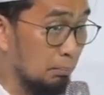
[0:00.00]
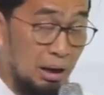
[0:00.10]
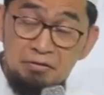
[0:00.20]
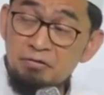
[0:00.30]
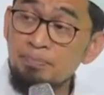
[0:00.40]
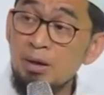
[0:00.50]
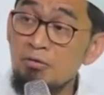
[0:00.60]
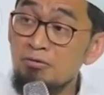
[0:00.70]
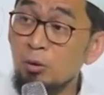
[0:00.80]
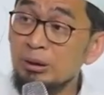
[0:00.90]
Maaf,
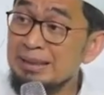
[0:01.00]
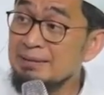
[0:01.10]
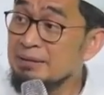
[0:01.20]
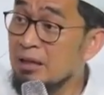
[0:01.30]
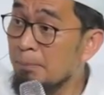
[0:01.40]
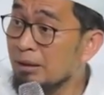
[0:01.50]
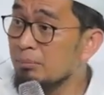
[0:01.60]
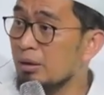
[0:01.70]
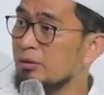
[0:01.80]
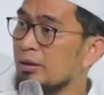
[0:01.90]
fonisnya pada
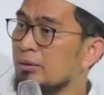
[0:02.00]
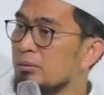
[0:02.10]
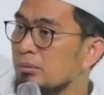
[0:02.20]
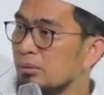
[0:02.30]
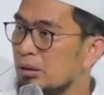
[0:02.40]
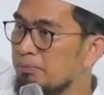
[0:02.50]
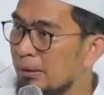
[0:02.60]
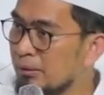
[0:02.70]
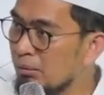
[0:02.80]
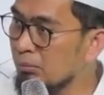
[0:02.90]
masa itu
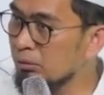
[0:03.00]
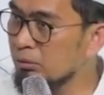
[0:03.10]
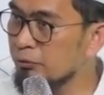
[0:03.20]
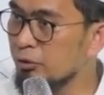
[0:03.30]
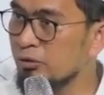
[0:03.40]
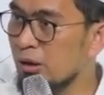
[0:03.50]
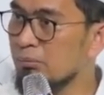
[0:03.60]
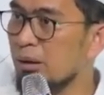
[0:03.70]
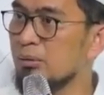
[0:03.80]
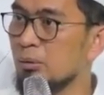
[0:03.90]
dipandang monofos dan
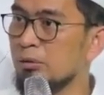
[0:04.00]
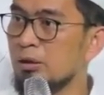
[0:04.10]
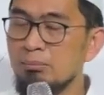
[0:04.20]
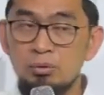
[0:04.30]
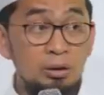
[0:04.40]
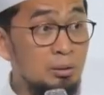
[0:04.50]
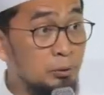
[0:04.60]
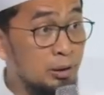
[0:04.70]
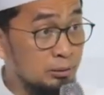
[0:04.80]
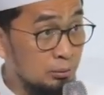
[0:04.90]
mandul, tidak mungkin
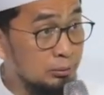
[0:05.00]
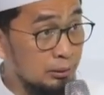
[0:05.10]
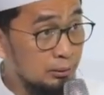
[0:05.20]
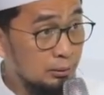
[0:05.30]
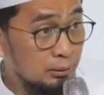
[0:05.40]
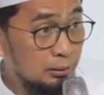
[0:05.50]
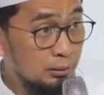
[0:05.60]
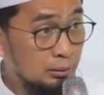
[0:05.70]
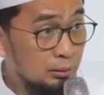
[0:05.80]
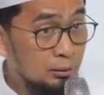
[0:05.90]
punya keturunan.
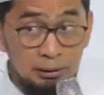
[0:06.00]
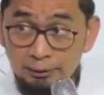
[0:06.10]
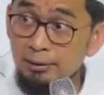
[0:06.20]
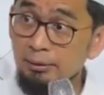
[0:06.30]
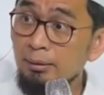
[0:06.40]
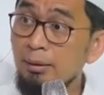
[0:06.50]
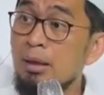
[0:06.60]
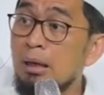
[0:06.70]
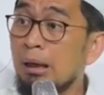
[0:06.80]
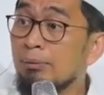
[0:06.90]
Perhatikan,
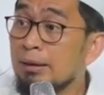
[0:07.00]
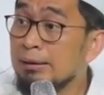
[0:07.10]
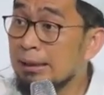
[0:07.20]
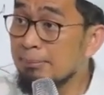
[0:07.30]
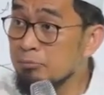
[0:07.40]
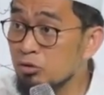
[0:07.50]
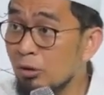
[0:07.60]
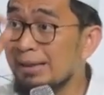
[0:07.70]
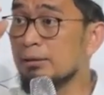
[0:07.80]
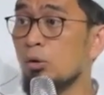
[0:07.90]
karena dalam
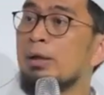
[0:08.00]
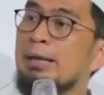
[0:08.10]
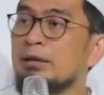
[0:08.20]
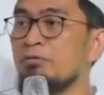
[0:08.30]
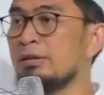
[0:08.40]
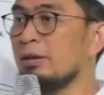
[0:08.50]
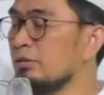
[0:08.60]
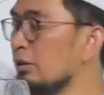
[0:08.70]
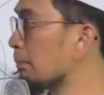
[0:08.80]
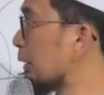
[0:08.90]
sholat konektivitasnya